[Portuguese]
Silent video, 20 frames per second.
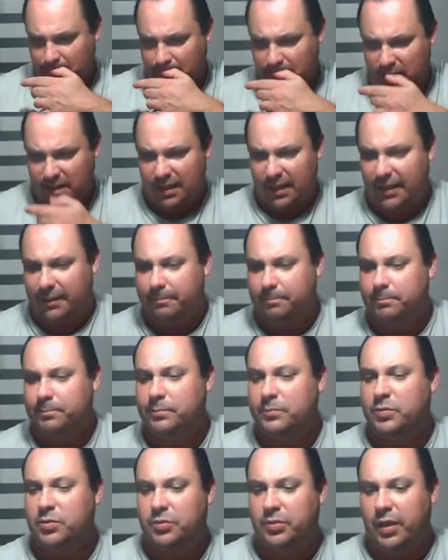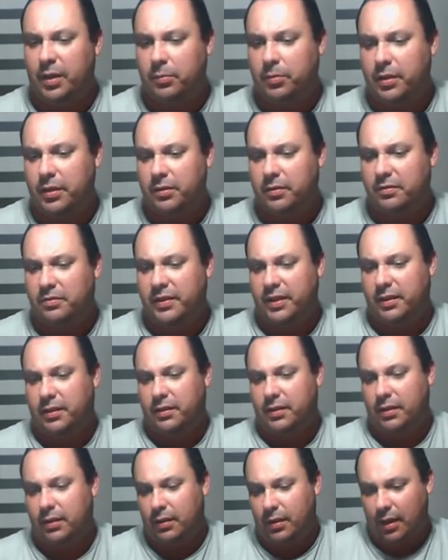Vamos lá. Fábula
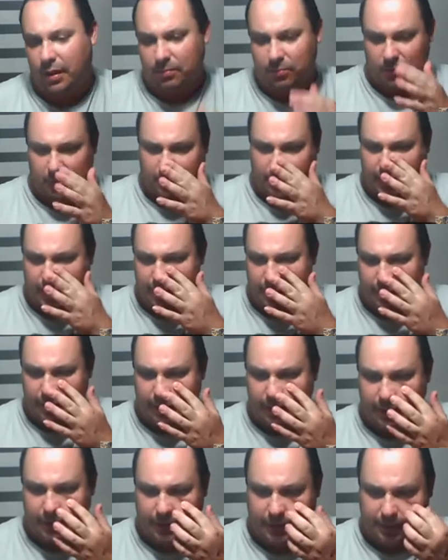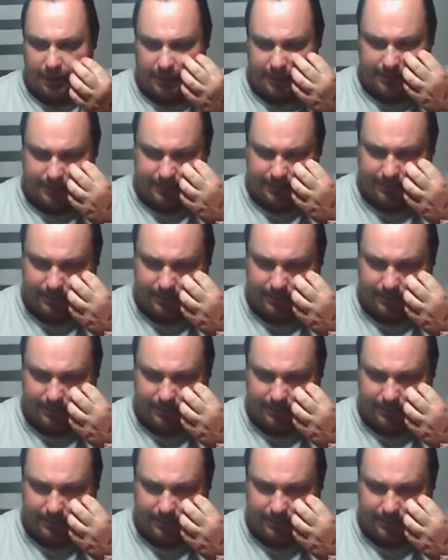90, A Mulher e a Galinha.